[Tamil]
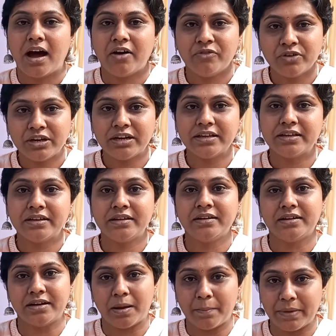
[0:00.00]
அவங்களுக்கு
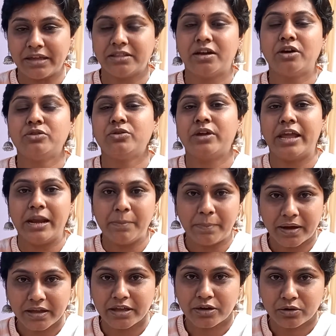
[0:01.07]
நம்ம ஏதாவது ஒரு
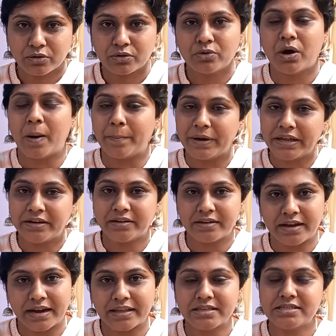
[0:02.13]
ஹெல்ப்பாக இருக்கணும் அப்படின்னு
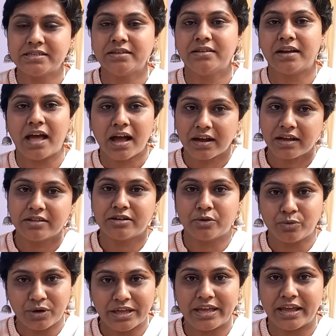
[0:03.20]
நினச்சி நாங்கள்
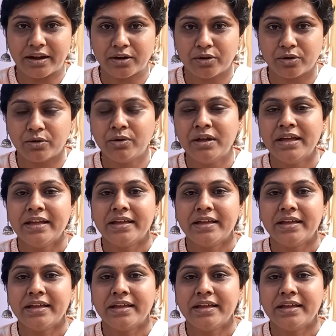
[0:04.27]
அதில் உள்ளே இறங்கணும்